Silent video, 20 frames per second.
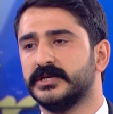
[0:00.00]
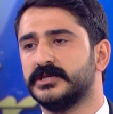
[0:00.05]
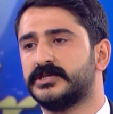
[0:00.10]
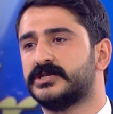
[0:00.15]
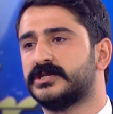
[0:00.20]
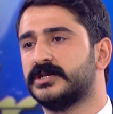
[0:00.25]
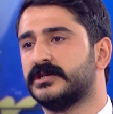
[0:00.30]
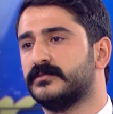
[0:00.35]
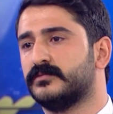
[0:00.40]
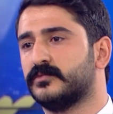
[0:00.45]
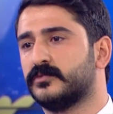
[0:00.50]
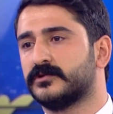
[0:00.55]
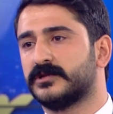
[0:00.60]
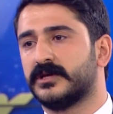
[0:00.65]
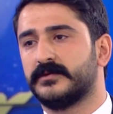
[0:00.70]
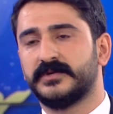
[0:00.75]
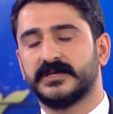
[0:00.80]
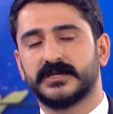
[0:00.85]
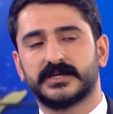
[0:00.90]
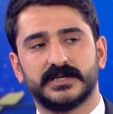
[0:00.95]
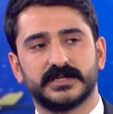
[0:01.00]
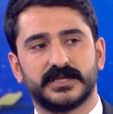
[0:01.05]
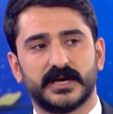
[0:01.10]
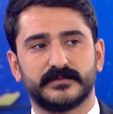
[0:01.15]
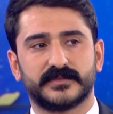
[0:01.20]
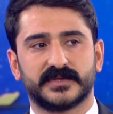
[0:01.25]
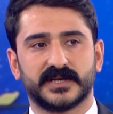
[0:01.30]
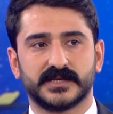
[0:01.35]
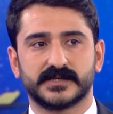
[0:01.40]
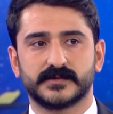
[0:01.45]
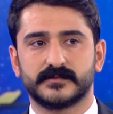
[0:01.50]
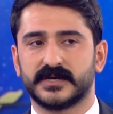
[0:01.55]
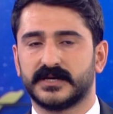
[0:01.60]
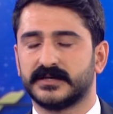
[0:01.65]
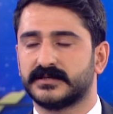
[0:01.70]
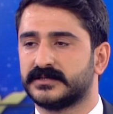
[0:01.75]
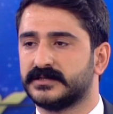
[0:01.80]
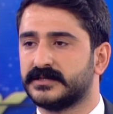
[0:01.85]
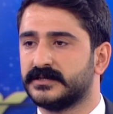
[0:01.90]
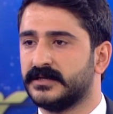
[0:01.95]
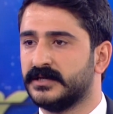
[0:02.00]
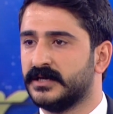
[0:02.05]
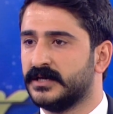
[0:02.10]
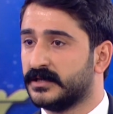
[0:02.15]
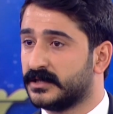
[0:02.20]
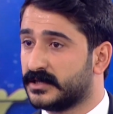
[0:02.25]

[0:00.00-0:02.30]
işçinin burada bir kıdem tazminatı,